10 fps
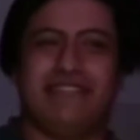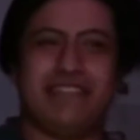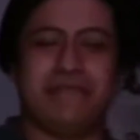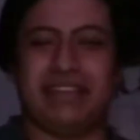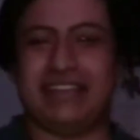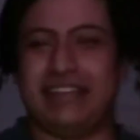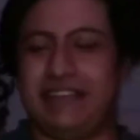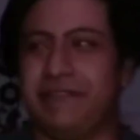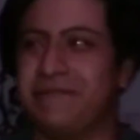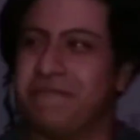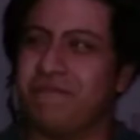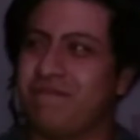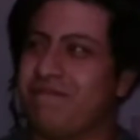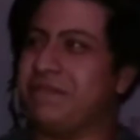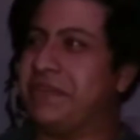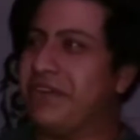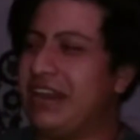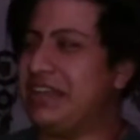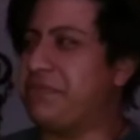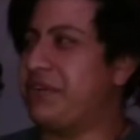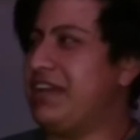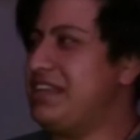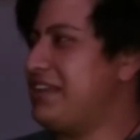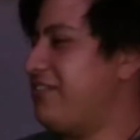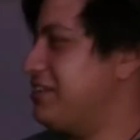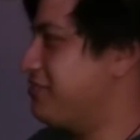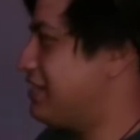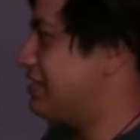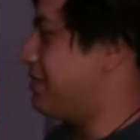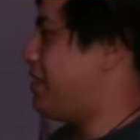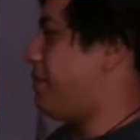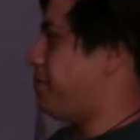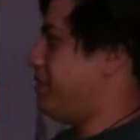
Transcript: Fue como de que, mm, creo que a las mujeres ya no les gusta el sabor